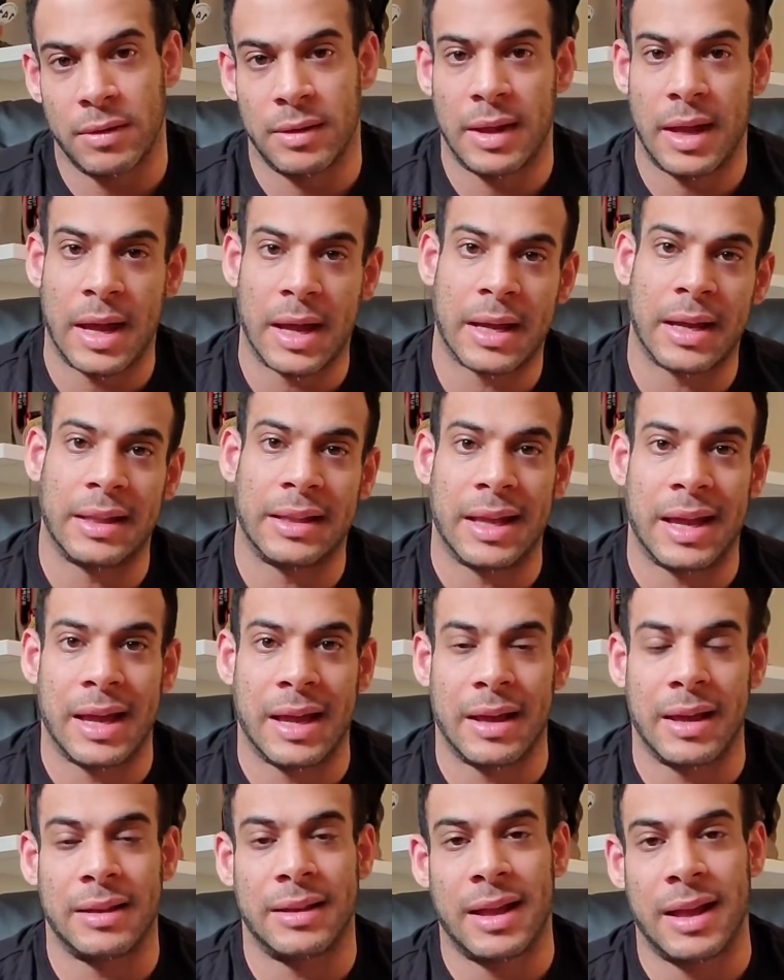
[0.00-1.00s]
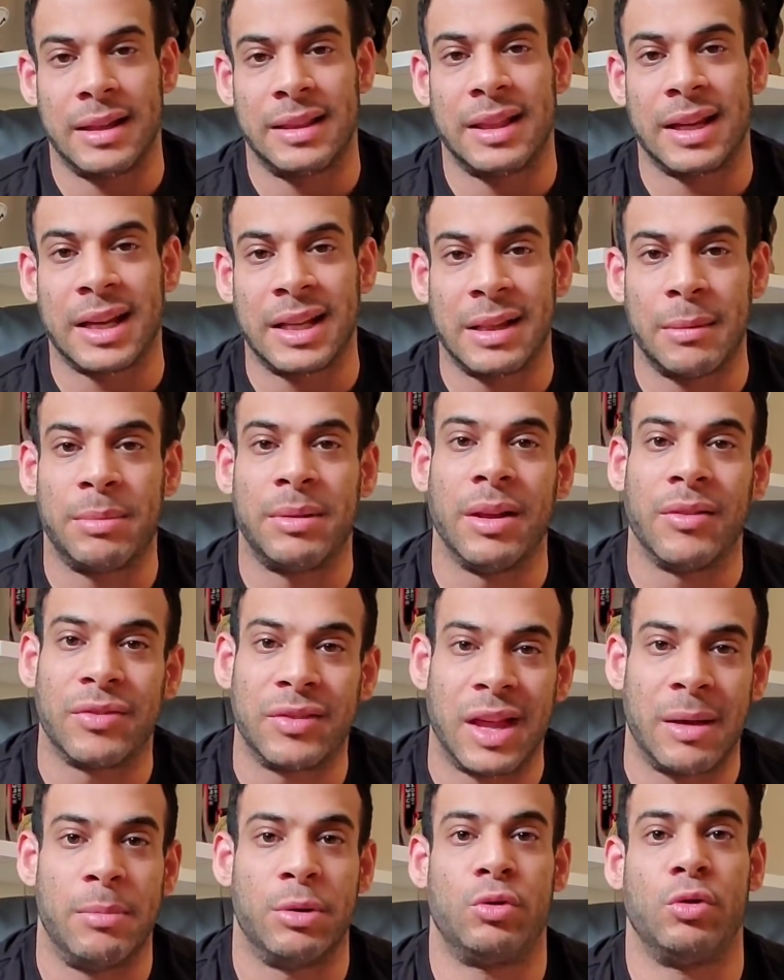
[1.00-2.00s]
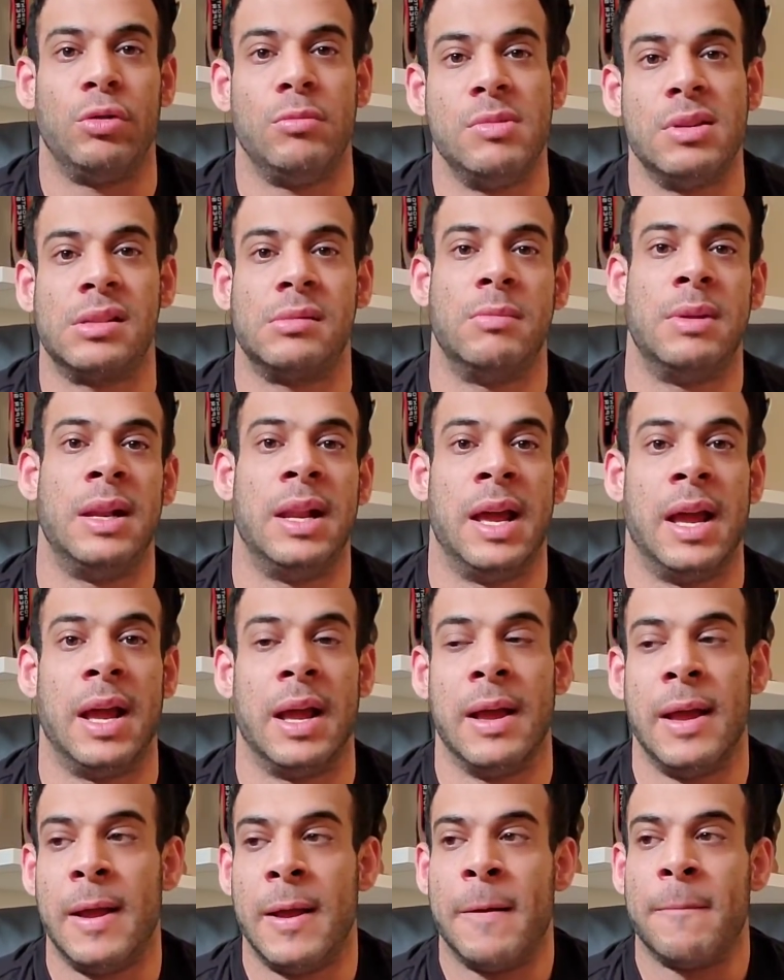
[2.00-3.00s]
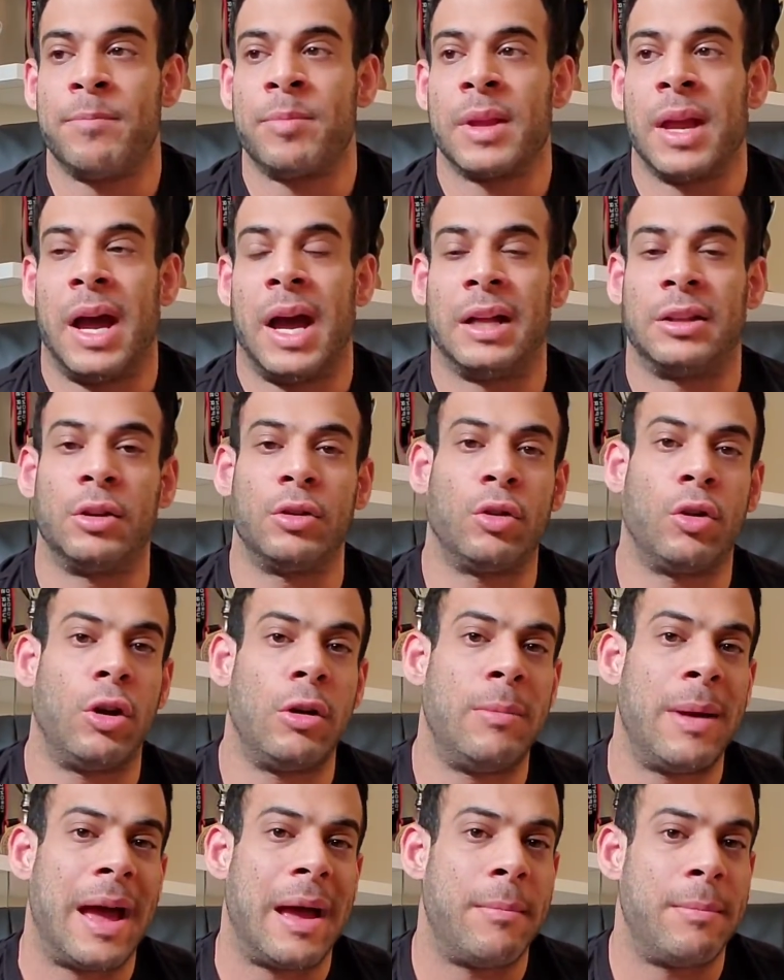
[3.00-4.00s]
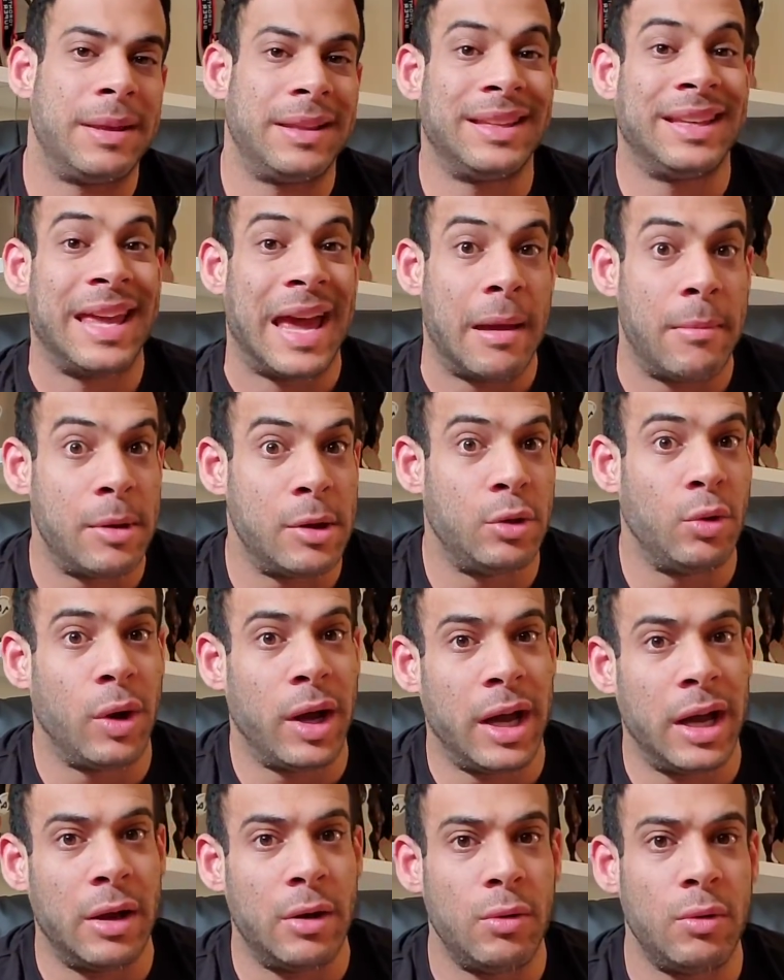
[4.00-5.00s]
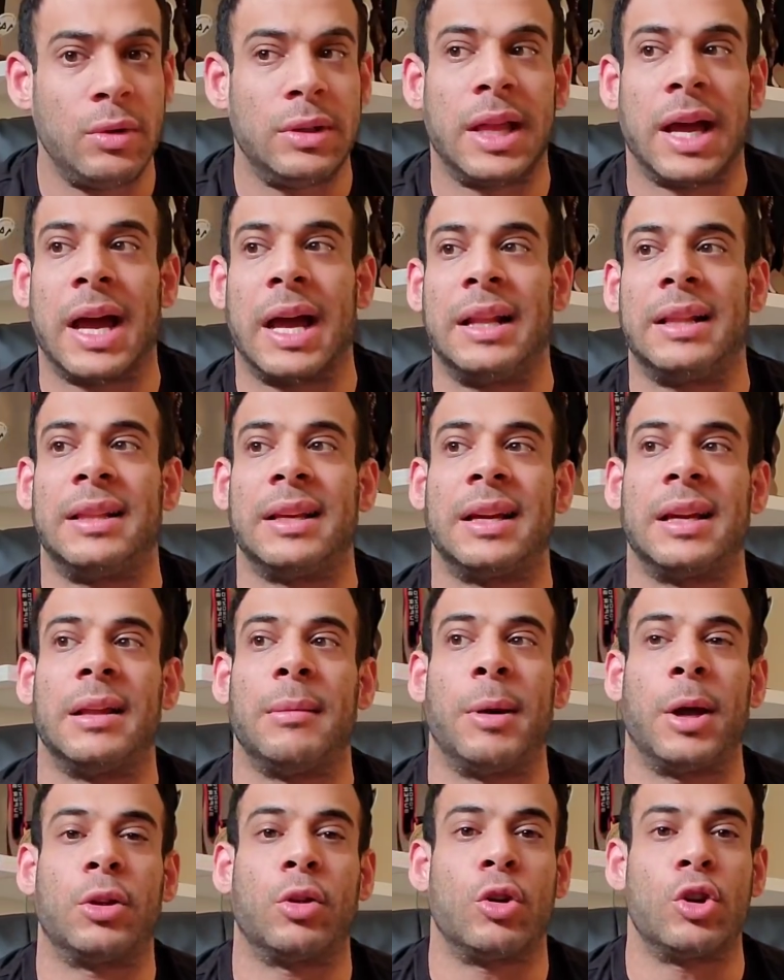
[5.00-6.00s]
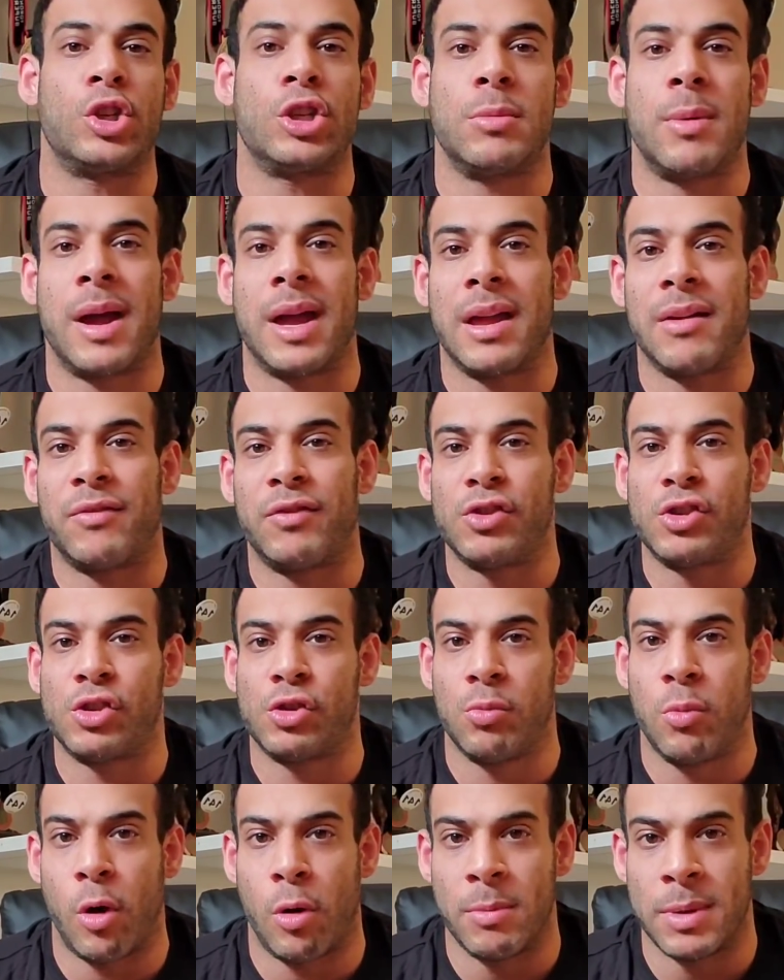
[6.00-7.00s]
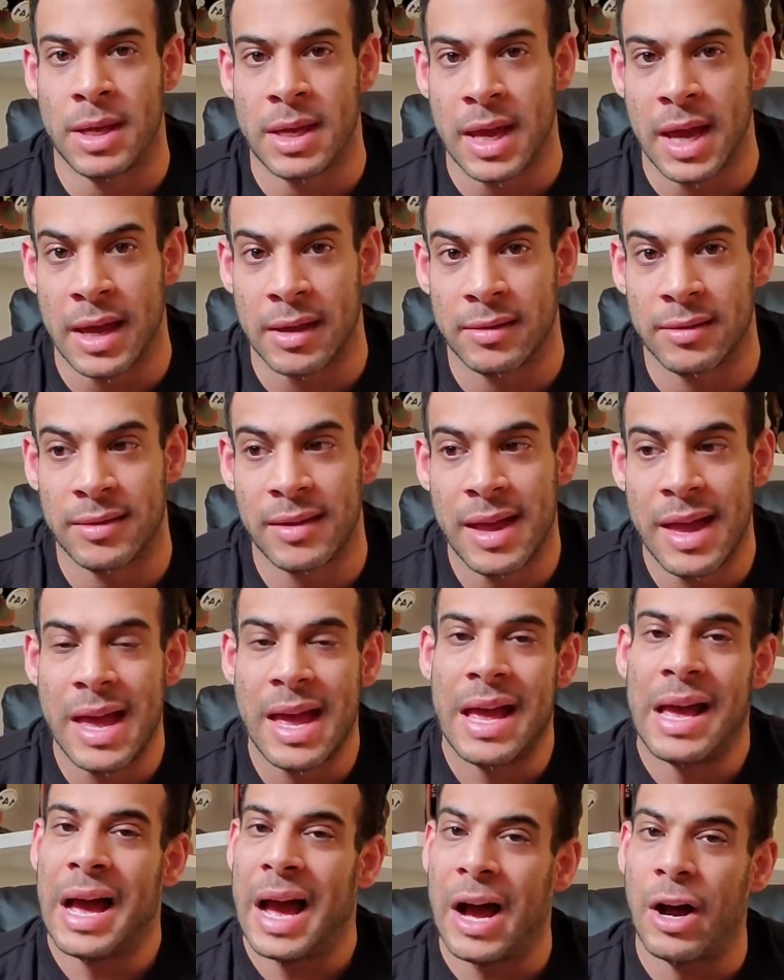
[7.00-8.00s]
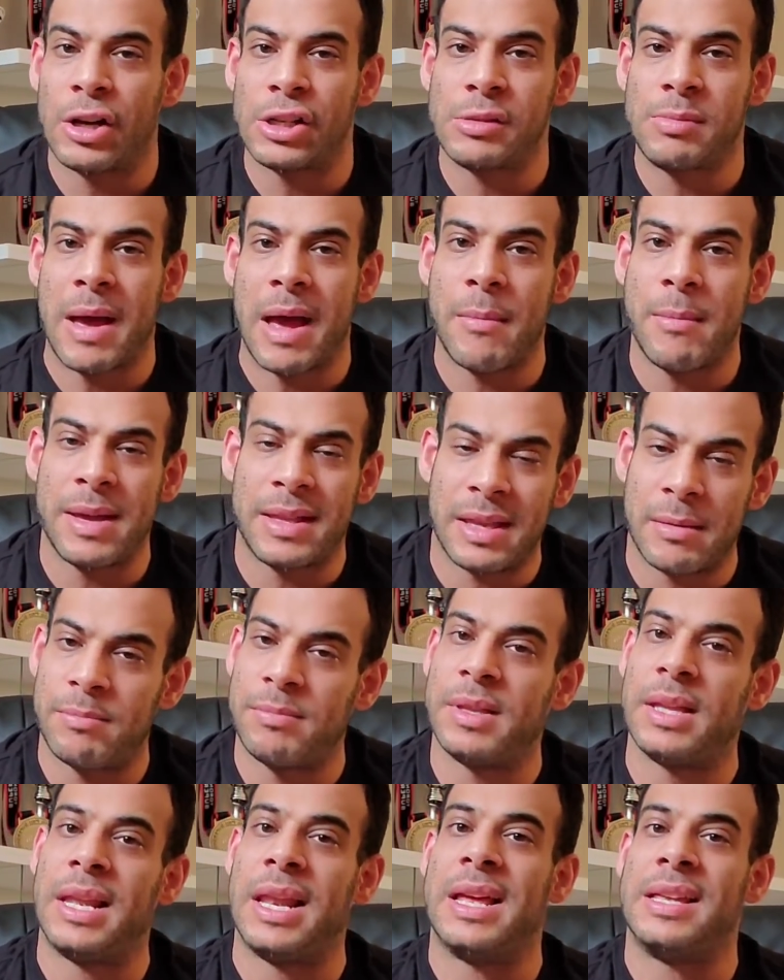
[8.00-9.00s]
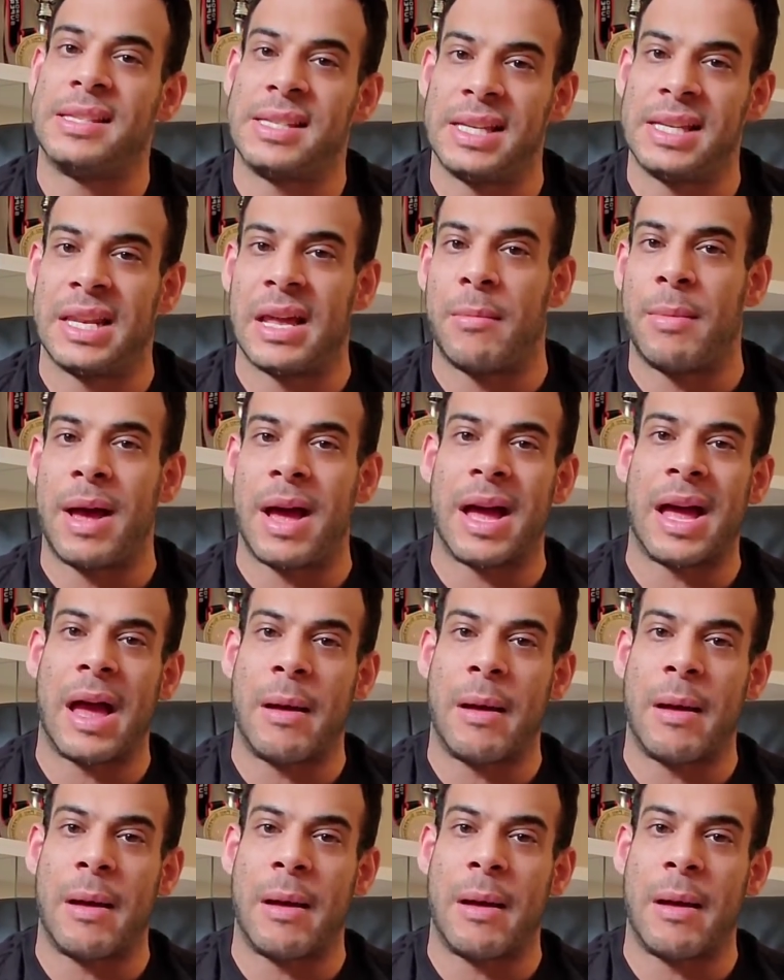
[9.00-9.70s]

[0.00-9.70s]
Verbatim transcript: ده كده ده انت كده بتفتح بتقول بسم الله هتدخل بقى بيت جامد وحلو دخلت كده هتخش بقى ايه في السبعميات عاوز بقى بيت ابن لذينه بقى